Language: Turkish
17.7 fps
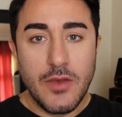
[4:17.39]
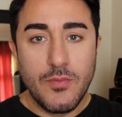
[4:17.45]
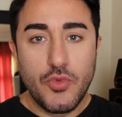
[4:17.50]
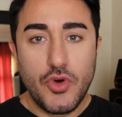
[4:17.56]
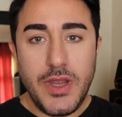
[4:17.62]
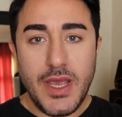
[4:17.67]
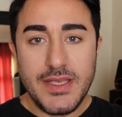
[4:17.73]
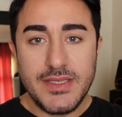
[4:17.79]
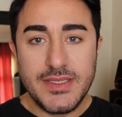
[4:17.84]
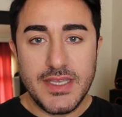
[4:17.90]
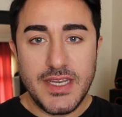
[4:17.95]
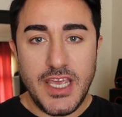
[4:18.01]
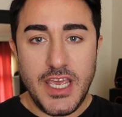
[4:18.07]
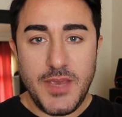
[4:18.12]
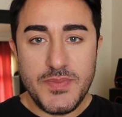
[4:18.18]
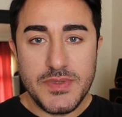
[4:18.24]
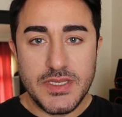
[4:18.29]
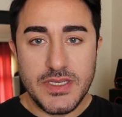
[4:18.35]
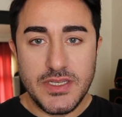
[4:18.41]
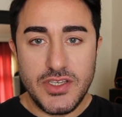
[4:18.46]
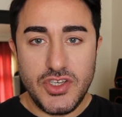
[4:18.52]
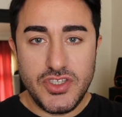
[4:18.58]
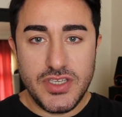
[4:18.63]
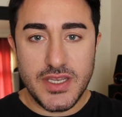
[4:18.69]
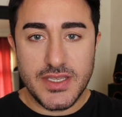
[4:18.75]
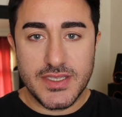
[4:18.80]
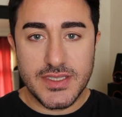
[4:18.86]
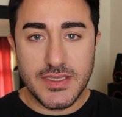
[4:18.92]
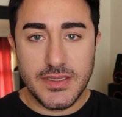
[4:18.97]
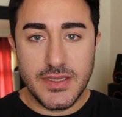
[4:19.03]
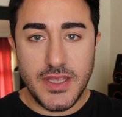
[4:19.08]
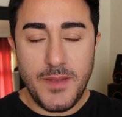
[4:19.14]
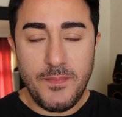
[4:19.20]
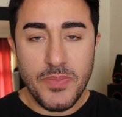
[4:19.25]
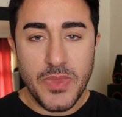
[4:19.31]
Bu lenslerin hepsinin
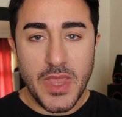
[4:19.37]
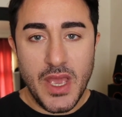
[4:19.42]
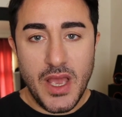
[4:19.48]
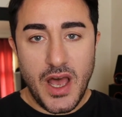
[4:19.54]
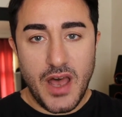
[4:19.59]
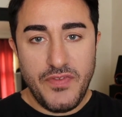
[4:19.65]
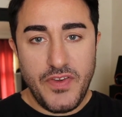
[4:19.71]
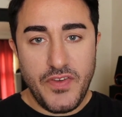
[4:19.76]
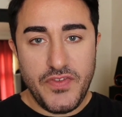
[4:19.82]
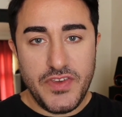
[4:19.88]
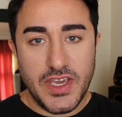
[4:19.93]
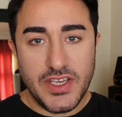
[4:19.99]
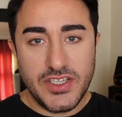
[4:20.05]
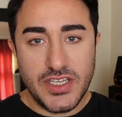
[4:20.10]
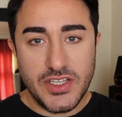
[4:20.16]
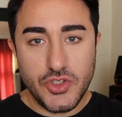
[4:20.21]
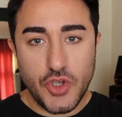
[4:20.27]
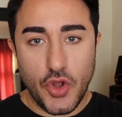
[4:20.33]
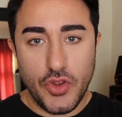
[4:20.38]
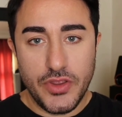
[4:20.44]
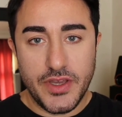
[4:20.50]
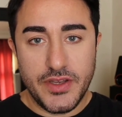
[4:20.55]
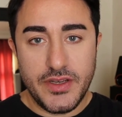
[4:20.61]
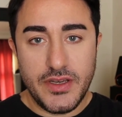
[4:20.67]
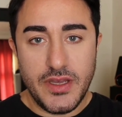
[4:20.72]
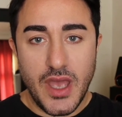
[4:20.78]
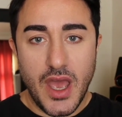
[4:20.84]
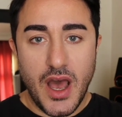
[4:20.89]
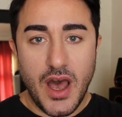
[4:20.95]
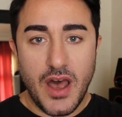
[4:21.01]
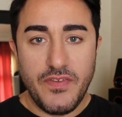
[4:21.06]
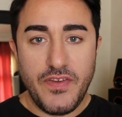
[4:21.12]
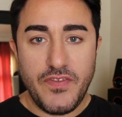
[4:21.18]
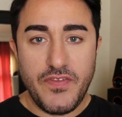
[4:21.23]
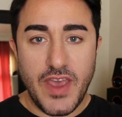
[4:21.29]
içerisinde hafif yeşil tonları,
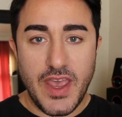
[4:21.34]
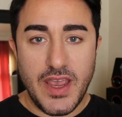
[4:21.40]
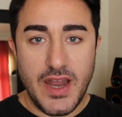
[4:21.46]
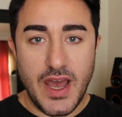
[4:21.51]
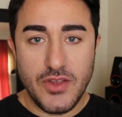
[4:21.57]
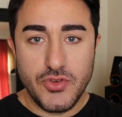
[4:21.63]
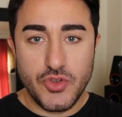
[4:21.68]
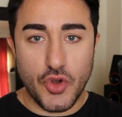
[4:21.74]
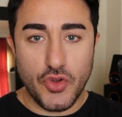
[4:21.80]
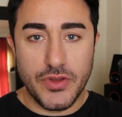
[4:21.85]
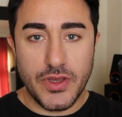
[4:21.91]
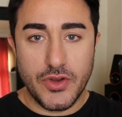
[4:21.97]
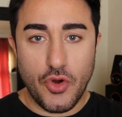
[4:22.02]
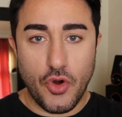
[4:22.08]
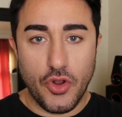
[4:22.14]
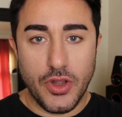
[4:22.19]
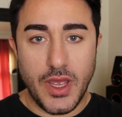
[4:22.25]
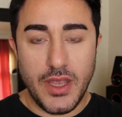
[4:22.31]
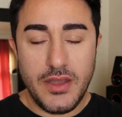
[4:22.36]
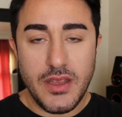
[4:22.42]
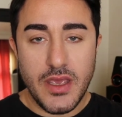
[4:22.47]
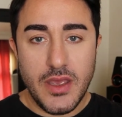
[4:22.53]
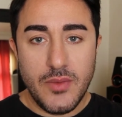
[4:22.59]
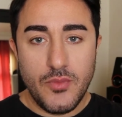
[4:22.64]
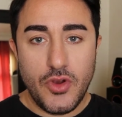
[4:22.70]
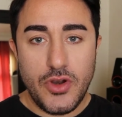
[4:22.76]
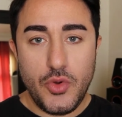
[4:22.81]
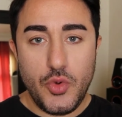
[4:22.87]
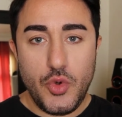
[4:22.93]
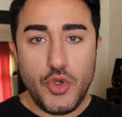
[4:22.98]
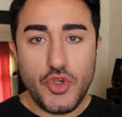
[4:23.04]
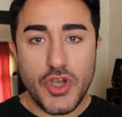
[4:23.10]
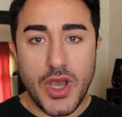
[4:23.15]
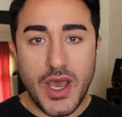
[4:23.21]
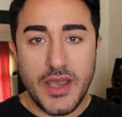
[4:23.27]
hafif ela tonları olan böyle
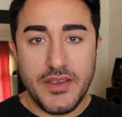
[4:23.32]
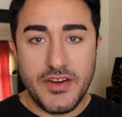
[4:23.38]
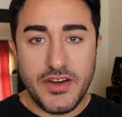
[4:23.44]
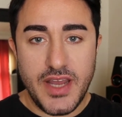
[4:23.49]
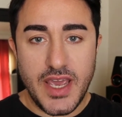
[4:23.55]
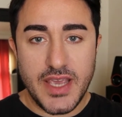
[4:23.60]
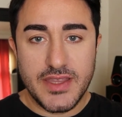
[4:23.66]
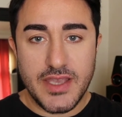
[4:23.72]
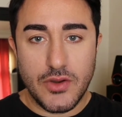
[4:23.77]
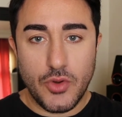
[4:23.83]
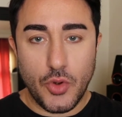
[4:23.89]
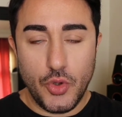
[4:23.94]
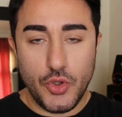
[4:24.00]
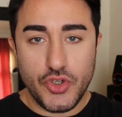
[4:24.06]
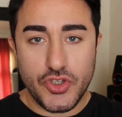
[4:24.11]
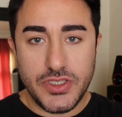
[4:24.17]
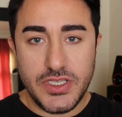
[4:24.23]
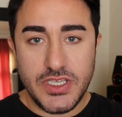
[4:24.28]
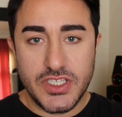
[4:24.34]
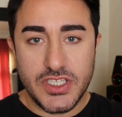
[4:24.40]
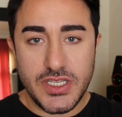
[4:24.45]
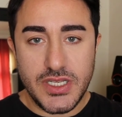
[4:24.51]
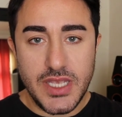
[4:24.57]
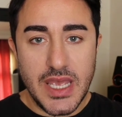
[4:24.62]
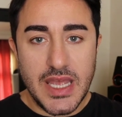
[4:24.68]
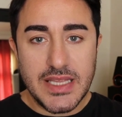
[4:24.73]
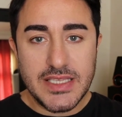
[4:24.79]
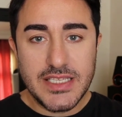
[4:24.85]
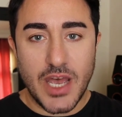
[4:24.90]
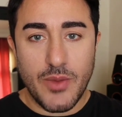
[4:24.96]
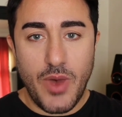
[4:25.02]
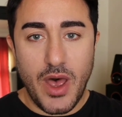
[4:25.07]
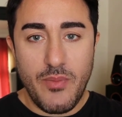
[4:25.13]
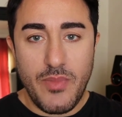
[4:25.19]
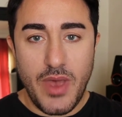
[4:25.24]
3 ayrı renkten oluştuğu için
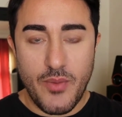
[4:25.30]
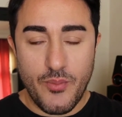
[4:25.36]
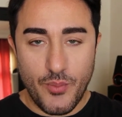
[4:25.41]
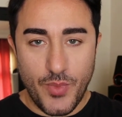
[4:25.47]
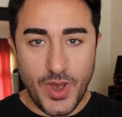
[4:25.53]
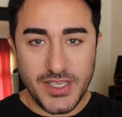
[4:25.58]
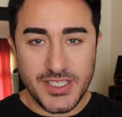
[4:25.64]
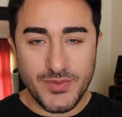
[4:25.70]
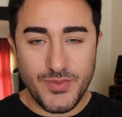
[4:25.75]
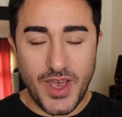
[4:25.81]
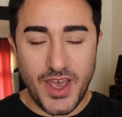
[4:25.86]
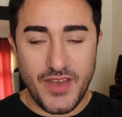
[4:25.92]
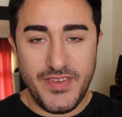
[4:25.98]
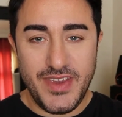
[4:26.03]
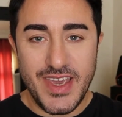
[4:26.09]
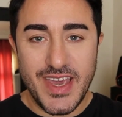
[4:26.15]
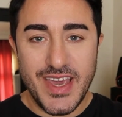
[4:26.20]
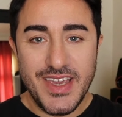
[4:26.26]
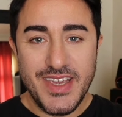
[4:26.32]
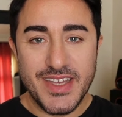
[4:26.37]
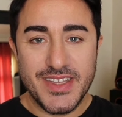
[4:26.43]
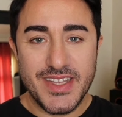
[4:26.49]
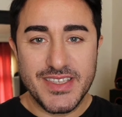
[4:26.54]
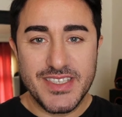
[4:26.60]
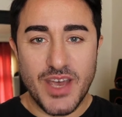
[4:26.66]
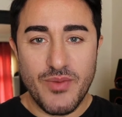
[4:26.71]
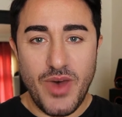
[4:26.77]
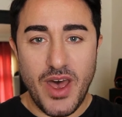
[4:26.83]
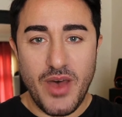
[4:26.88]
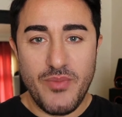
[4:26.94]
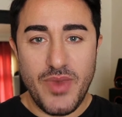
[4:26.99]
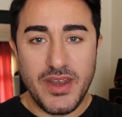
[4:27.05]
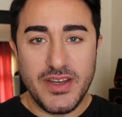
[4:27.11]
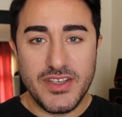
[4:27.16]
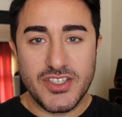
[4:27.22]
tamamen masmavi ya da
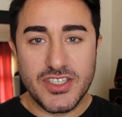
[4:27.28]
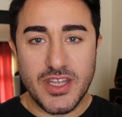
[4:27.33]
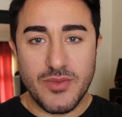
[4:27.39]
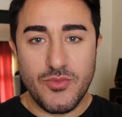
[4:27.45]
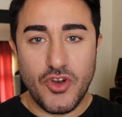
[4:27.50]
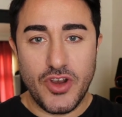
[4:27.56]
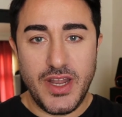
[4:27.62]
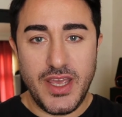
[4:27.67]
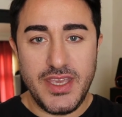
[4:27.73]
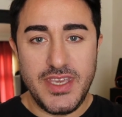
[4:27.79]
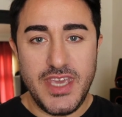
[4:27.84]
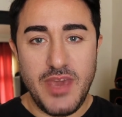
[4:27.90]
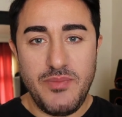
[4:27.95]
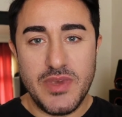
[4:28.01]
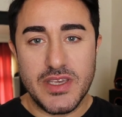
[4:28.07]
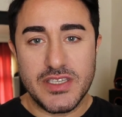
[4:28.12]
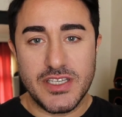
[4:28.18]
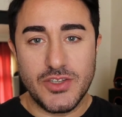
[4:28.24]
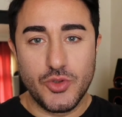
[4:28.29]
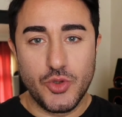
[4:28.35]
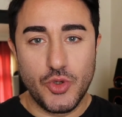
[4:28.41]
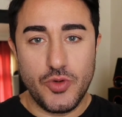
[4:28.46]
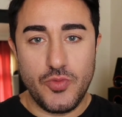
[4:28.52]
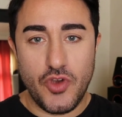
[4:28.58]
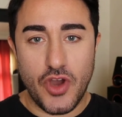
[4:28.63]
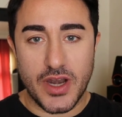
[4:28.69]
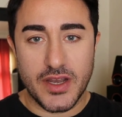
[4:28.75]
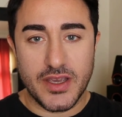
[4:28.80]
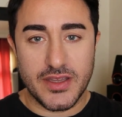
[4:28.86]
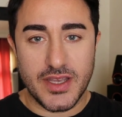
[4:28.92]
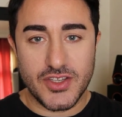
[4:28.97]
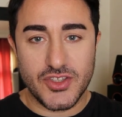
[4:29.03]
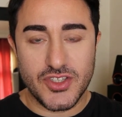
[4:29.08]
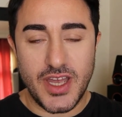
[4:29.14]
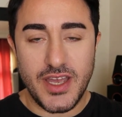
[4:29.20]
tamamen işte böyle yemyeşil durmuyor
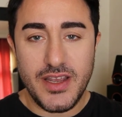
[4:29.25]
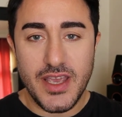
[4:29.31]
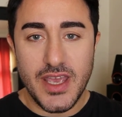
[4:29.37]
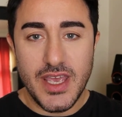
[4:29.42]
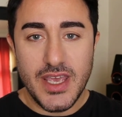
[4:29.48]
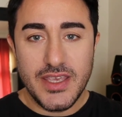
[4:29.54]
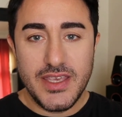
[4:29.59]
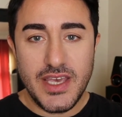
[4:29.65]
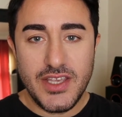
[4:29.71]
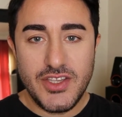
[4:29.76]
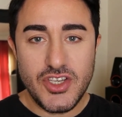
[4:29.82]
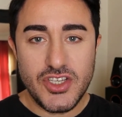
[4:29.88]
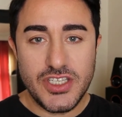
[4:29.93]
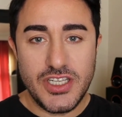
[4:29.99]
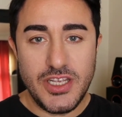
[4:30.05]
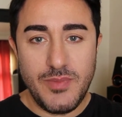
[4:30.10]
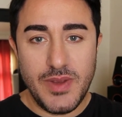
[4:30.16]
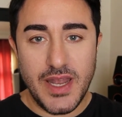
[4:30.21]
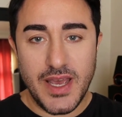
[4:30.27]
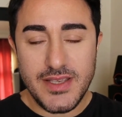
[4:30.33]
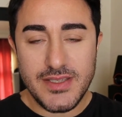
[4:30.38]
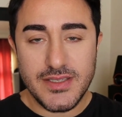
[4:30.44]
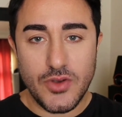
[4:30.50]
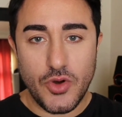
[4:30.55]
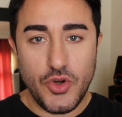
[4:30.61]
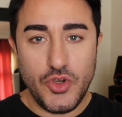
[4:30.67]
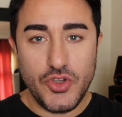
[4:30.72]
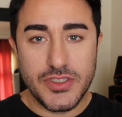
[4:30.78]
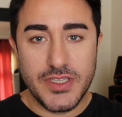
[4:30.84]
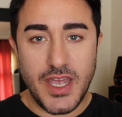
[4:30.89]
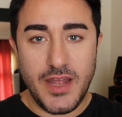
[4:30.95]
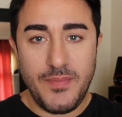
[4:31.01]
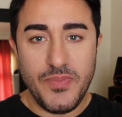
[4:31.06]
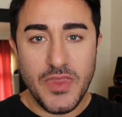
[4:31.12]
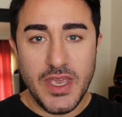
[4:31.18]
arkadaşlar. Geçişli bir lens. O yüzden
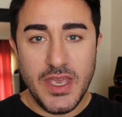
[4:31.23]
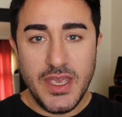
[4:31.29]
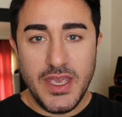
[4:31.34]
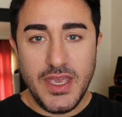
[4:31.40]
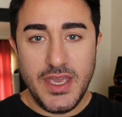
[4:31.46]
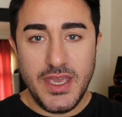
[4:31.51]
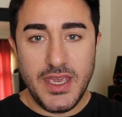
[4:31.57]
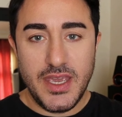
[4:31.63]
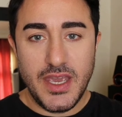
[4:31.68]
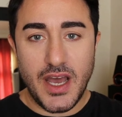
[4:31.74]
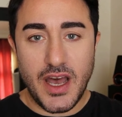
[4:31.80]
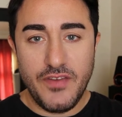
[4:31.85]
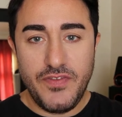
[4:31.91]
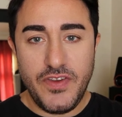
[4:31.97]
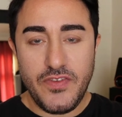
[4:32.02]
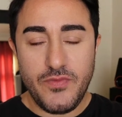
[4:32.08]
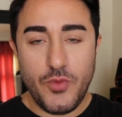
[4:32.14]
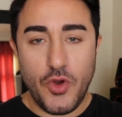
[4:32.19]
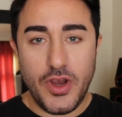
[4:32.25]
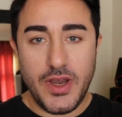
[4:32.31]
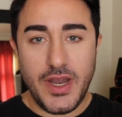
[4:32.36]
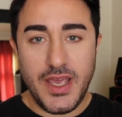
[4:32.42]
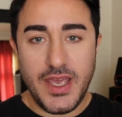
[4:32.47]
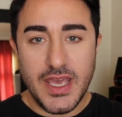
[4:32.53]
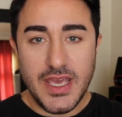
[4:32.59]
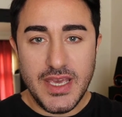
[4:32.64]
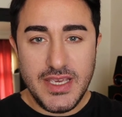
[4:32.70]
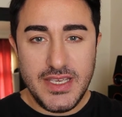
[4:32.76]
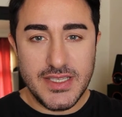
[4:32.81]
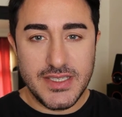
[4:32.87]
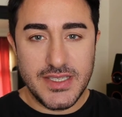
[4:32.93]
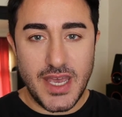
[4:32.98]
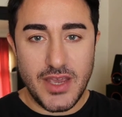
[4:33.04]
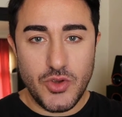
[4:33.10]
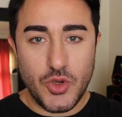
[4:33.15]
yüzden e, hafif böyle
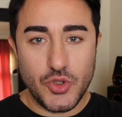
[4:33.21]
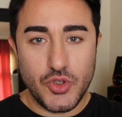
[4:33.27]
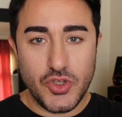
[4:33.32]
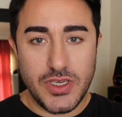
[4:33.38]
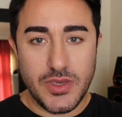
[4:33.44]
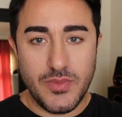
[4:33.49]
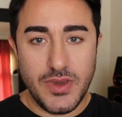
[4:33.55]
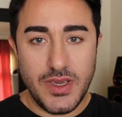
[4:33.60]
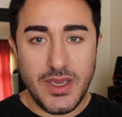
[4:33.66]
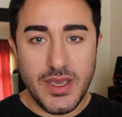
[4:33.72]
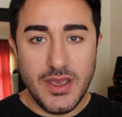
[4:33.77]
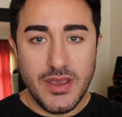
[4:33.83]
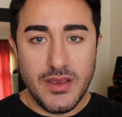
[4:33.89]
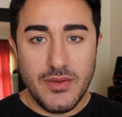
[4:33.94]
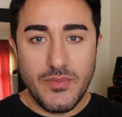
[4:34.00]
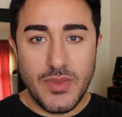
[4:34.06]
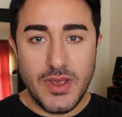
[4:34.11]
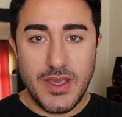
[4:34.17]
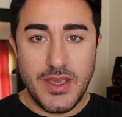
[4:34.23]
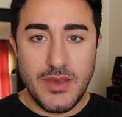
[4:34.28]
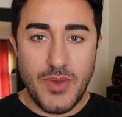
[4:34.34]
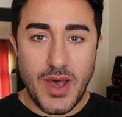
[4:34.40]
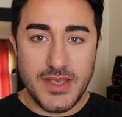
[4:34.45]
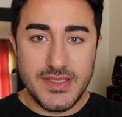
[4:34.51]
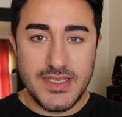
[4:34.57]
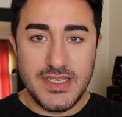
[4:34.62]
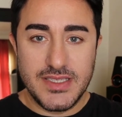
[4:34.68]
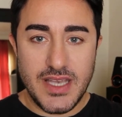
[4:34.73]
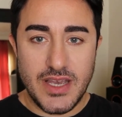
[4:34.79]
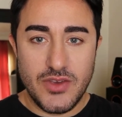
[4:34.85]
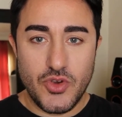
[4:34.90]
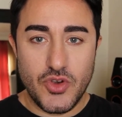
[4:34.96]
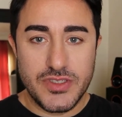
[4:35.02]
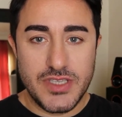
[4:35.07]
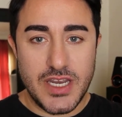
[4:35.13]
insan gözü gibi e, bazı
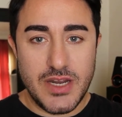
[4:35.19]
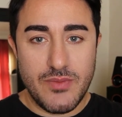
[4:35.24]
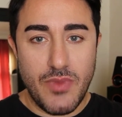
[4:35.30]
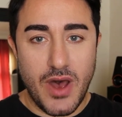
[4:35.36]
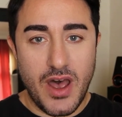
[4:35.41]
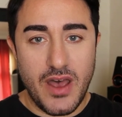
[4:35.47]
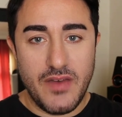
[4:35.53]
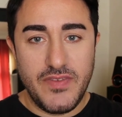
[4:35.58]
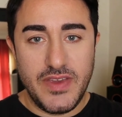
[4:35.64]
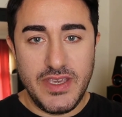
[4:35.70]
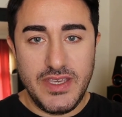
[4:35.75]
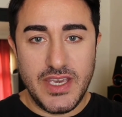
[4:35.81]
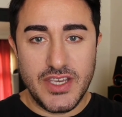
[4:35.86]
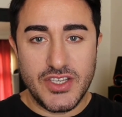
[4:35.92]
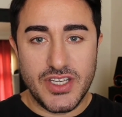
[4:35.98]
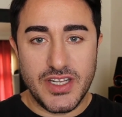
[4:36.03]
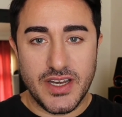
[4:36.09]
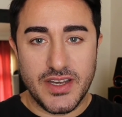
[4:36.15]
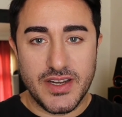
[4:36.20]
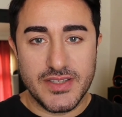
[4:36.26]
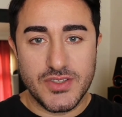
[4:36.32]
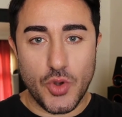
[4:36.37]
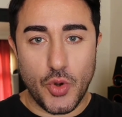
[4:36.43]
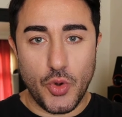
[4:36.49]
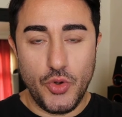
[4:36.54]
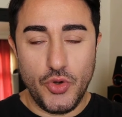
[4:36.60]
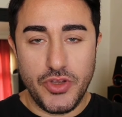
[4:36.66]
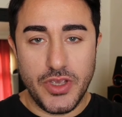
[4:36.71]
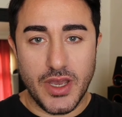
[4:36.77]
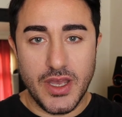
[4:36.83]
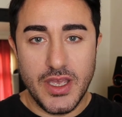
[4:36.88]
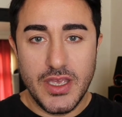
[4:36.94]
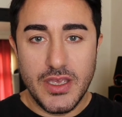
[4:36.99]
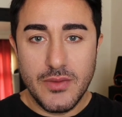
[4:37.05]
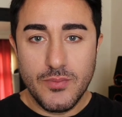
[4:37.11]
insan gözleri mavi, yeşil arası olur ya.